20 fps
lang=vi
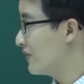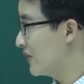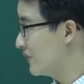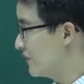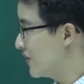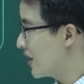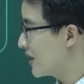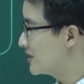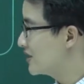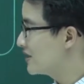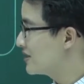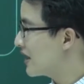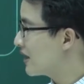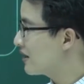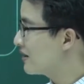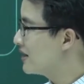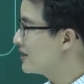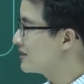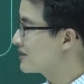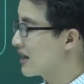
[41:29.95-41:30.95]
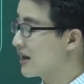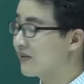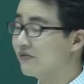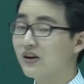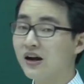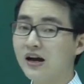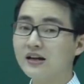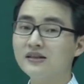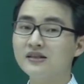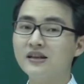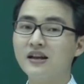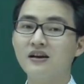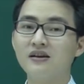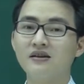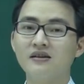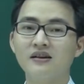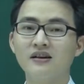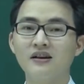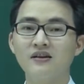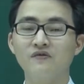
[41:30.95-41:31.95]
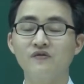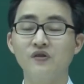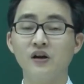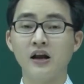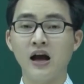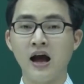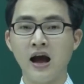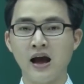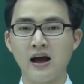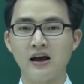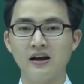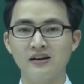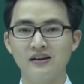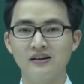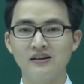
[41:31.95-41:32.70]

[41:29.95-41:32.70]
Vậy phương án chính xác ở đây sẽ là phương án gì đấy? Phương án A.